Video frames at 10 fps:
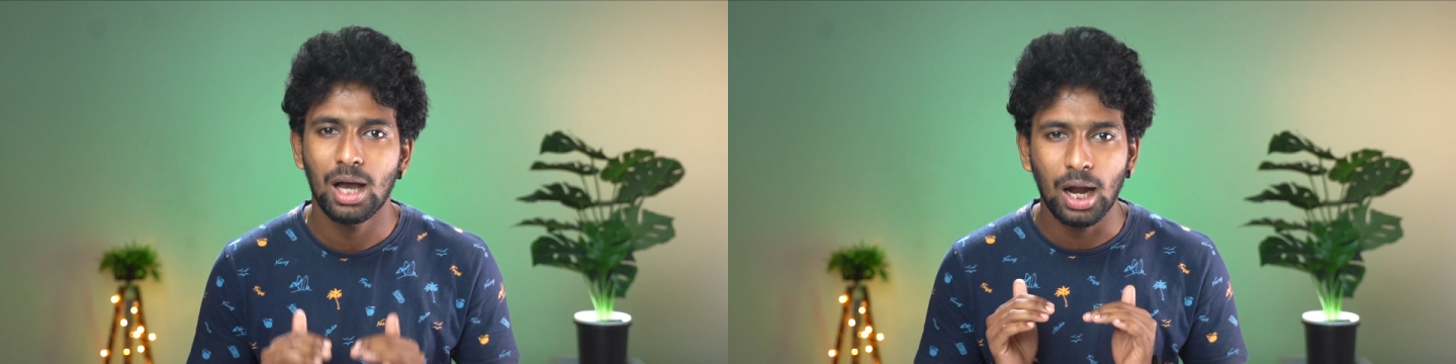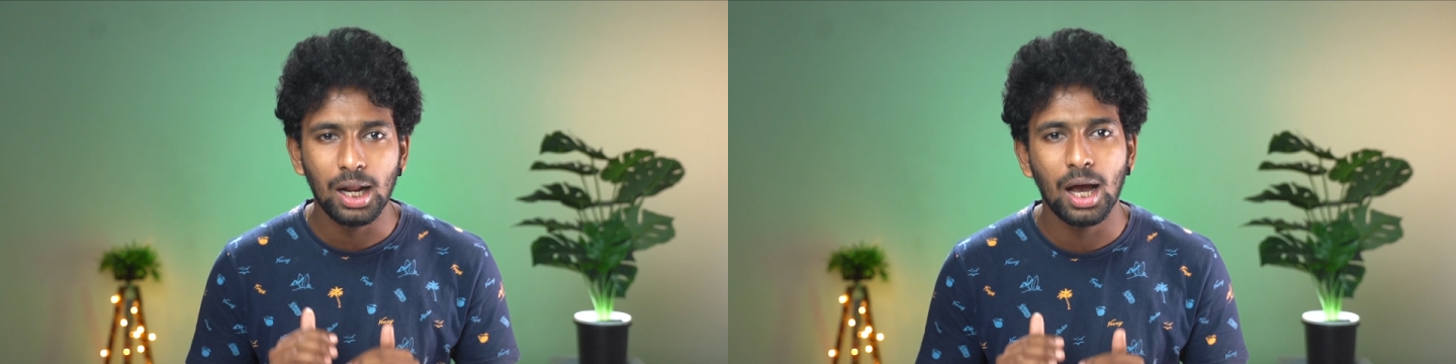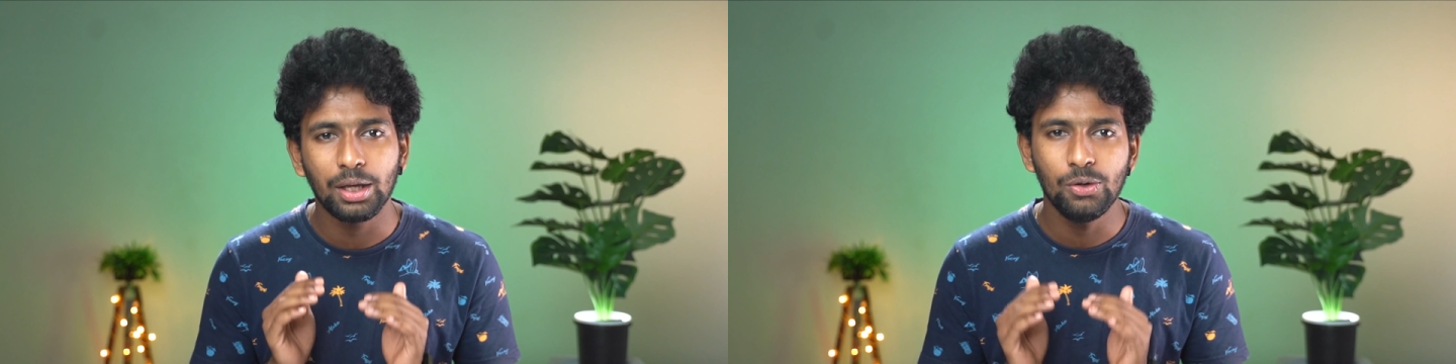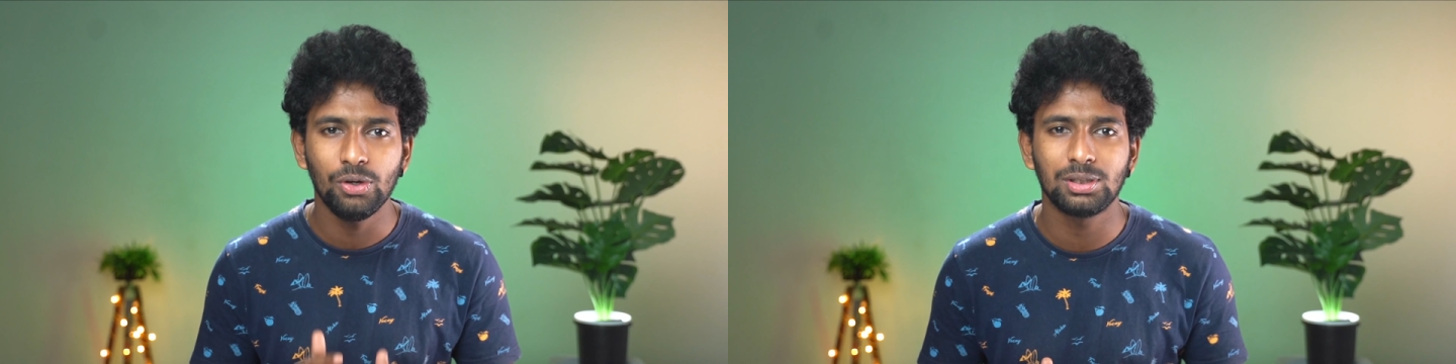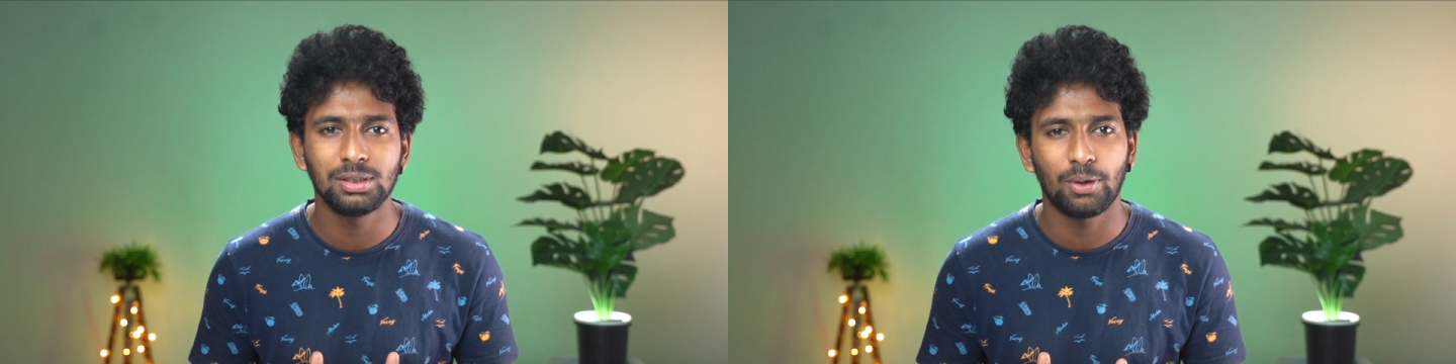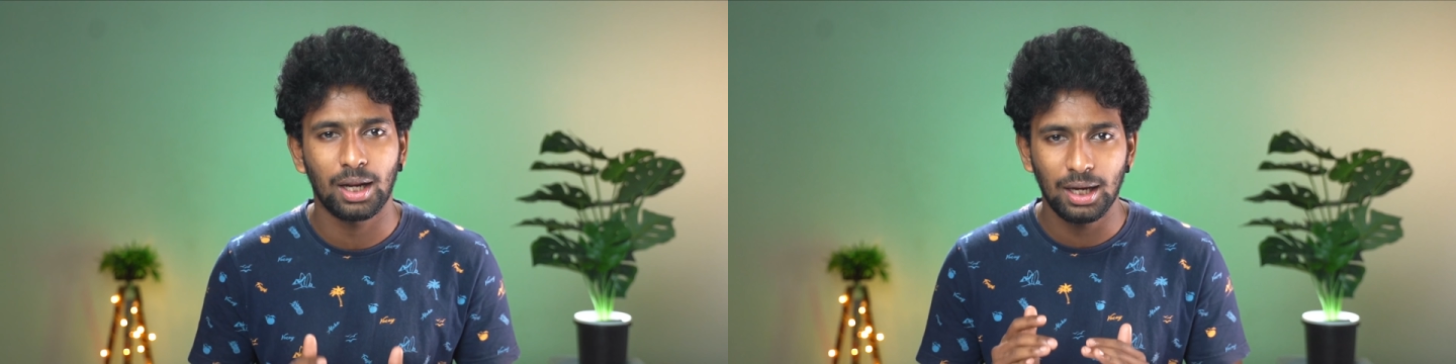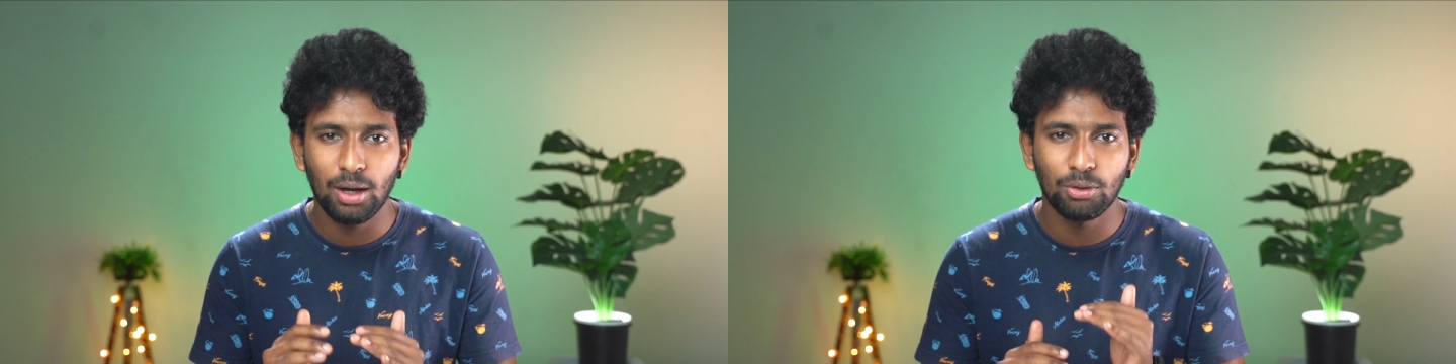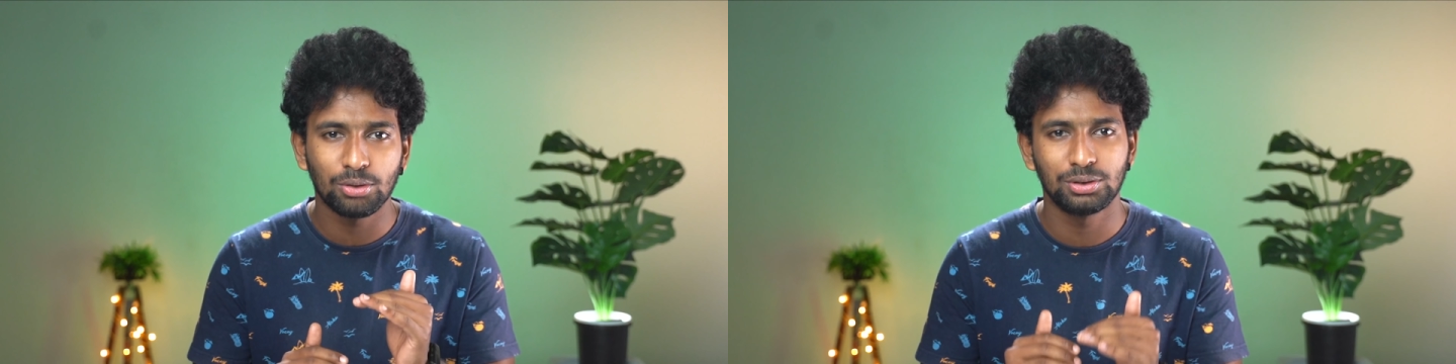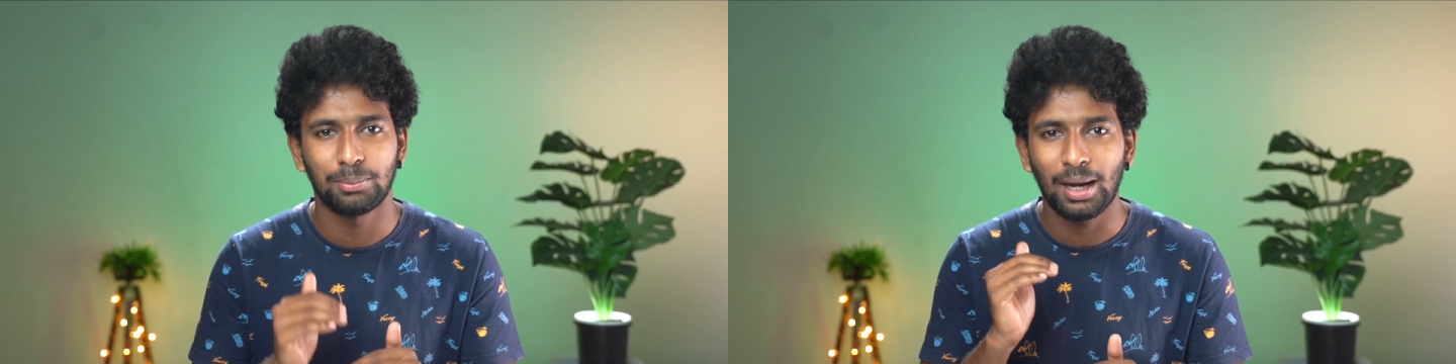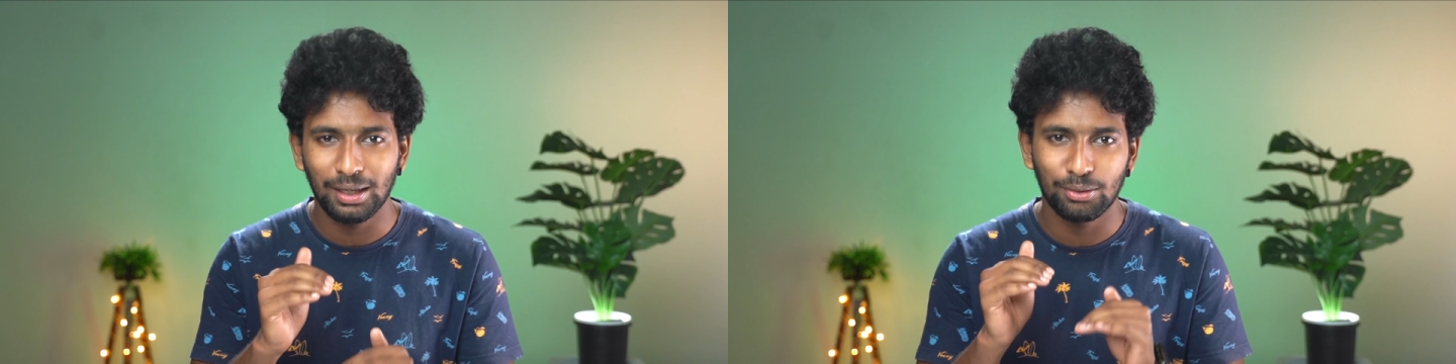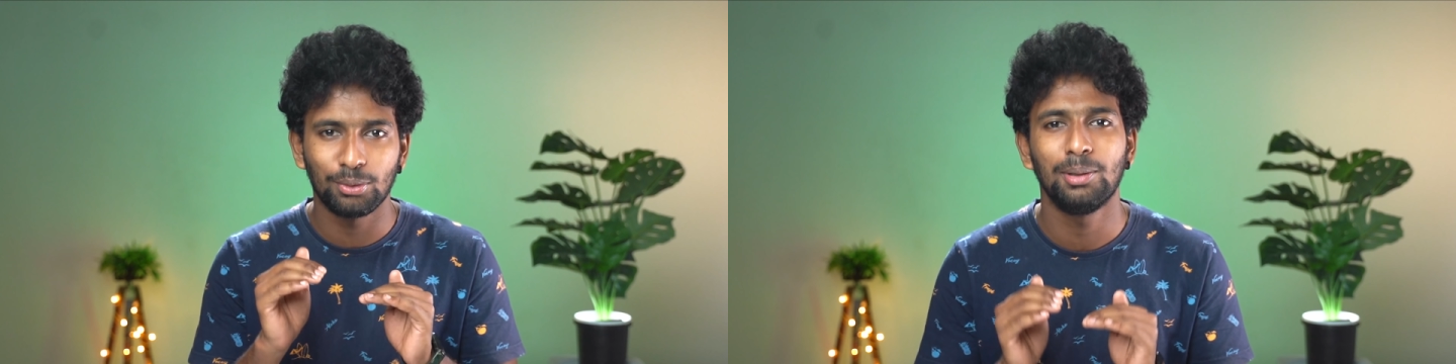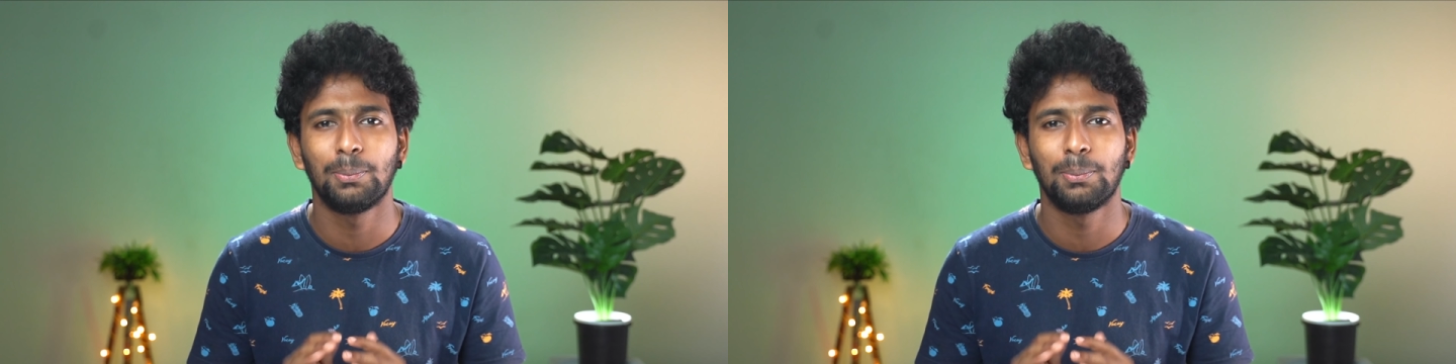ஆனால் ஐஓஎஸ்னு வரையில் அவங்க கொஞ்சம் மேட்ரு உள்ளே